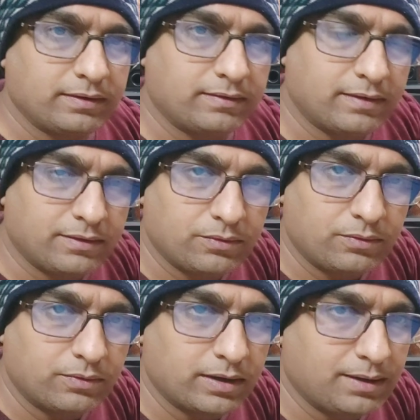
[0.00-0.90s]
इसे तो
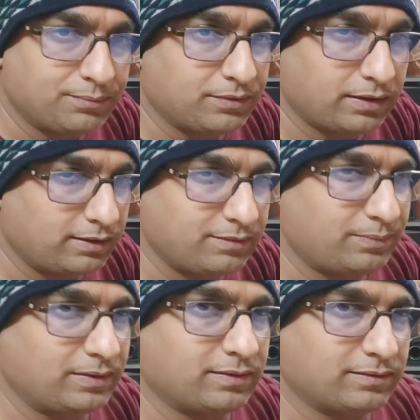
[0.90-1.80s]
हो गए हम थ्री
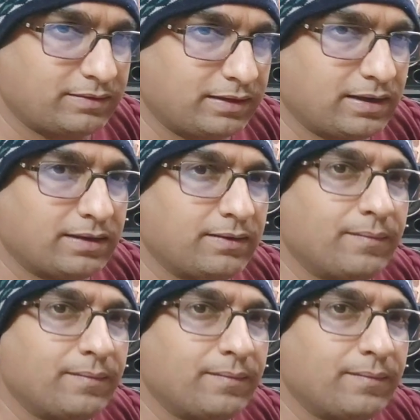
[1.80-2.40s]
स्पीकर्स ठीक है